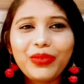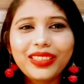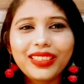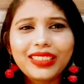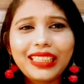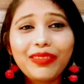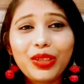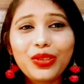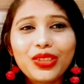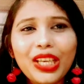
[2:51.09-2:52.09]
पिक्चर्स की
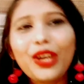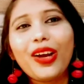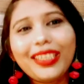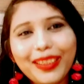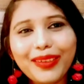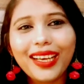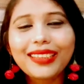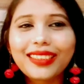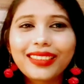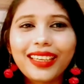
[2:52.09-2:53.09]
वीडियो की क्वालिटी
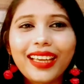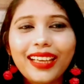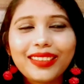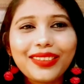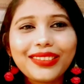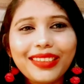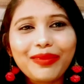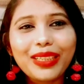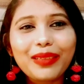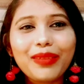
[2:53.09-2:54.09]
बढ़ा सकते हैं कैसे उसके
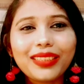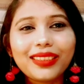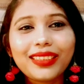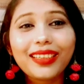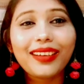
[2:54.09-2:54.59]
मतलब अच्छे से